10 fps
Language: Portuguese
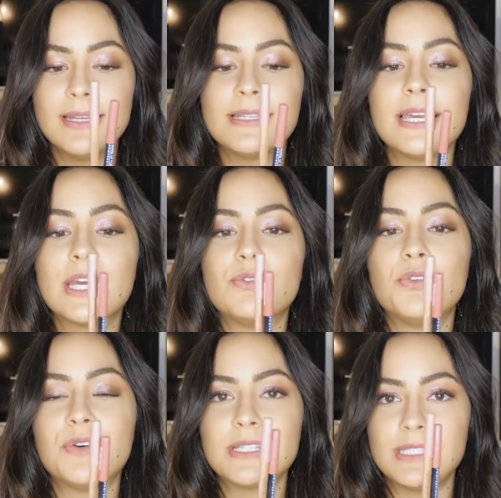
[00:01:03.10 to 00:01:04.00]
O que, que eu
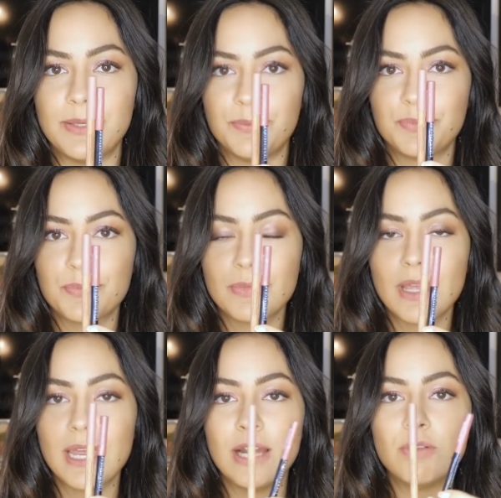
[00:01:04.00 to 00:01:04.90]
vou fazer?
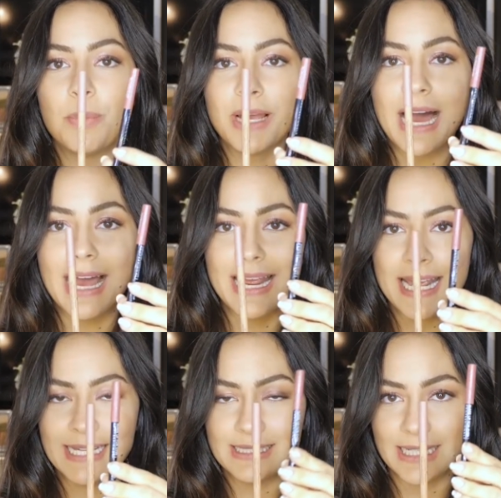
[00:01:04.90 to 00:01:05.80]
Eu vou pegar
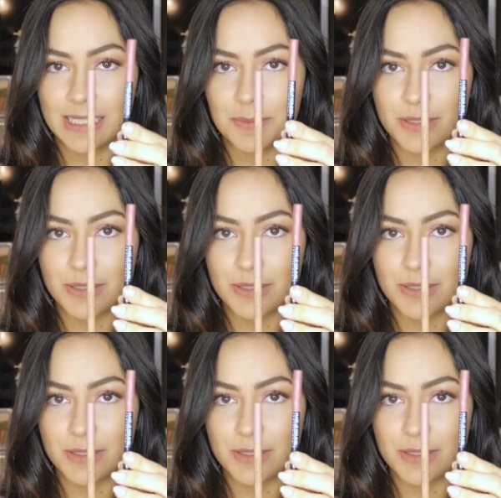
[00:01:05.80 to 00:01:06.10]
esse daqui